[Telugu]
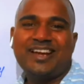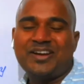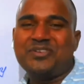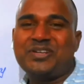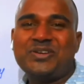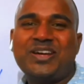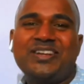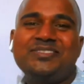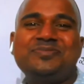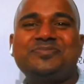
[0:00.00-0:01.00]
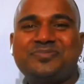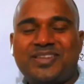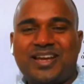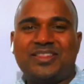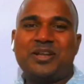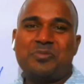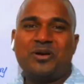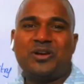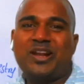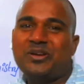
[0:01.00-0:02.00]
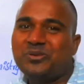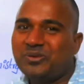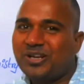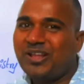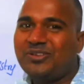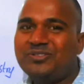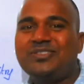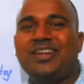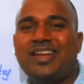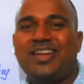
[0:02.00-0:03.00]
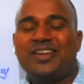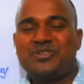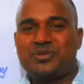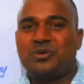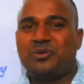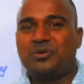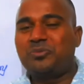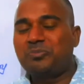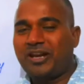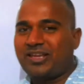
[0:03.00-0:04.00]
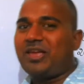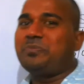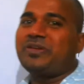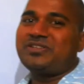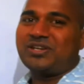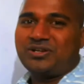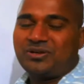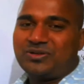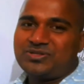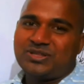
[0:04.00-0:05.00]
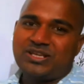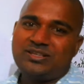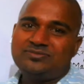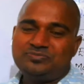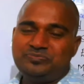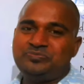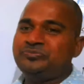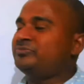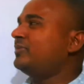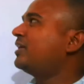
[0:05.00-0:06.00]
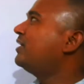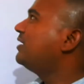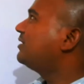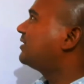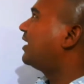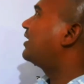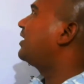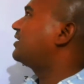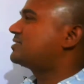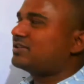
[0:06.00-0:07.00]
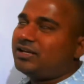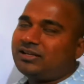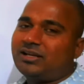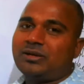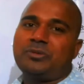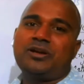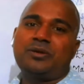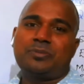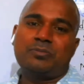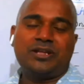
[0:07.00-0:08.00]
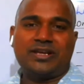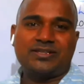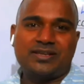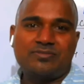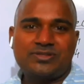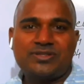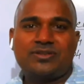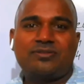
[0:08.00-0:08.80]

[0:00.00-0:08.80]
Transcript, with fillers: అవర్ యూ ఆల్ అందరు బాగున్నారు అనుకుంటున్నాను సో మనకి ఐపీ షెడ్యూల్ వచ్చింది తెలంగాణ స్టేట్ ఇంటర్మీడియట్ పబ్లిక్ ఎగ్జామ్స్